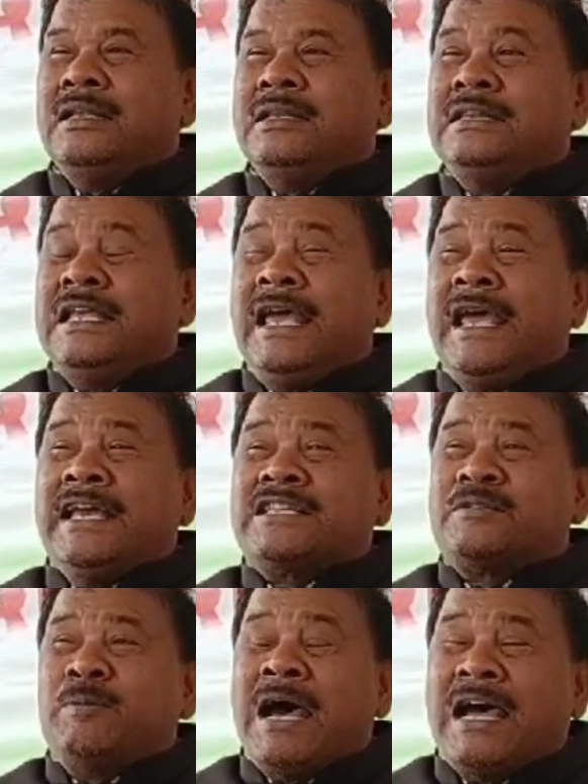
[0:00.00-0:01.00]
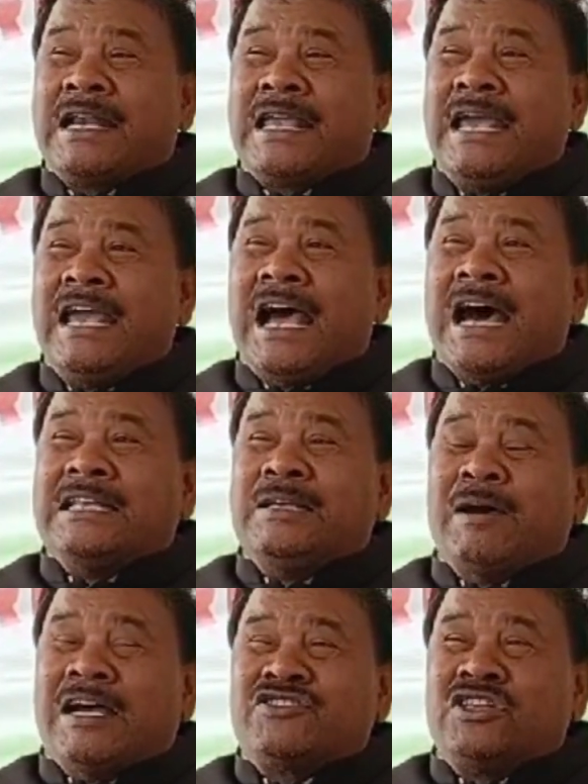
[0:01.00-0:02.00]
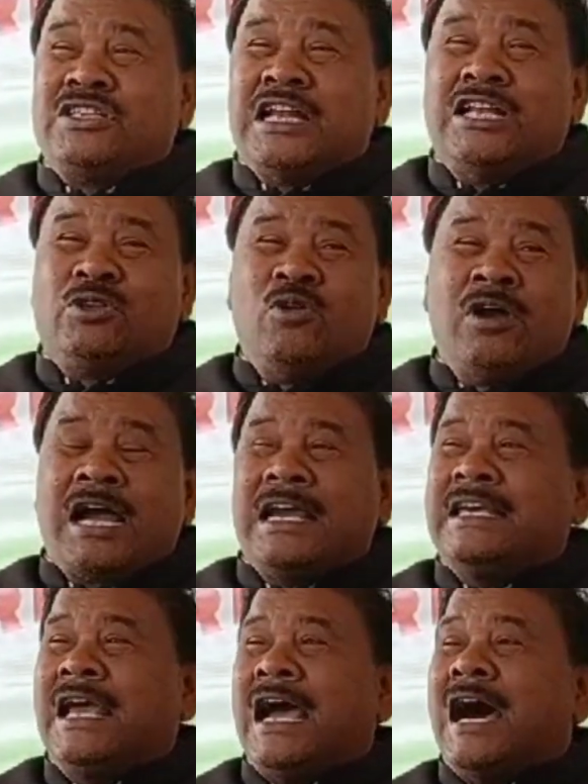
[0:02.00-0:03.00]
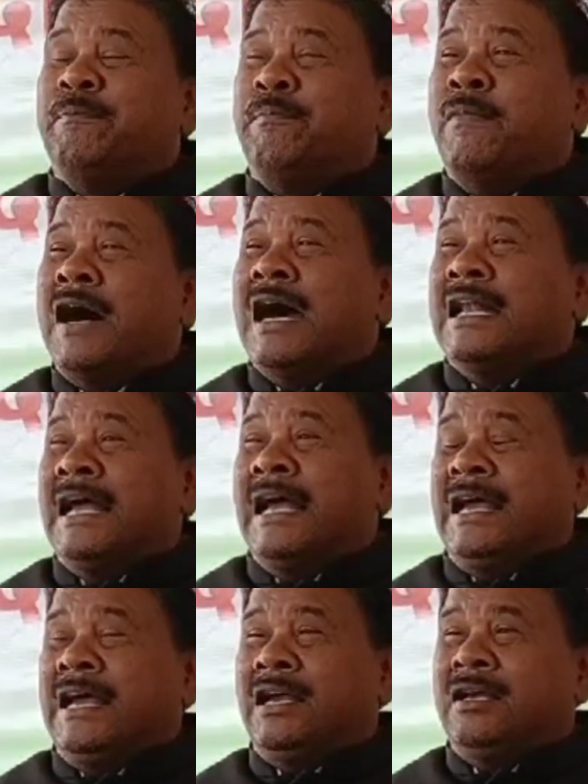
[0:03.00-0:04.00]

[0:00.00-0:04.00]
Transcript: देश भर के आदिवासी दलितों का ये अपमान है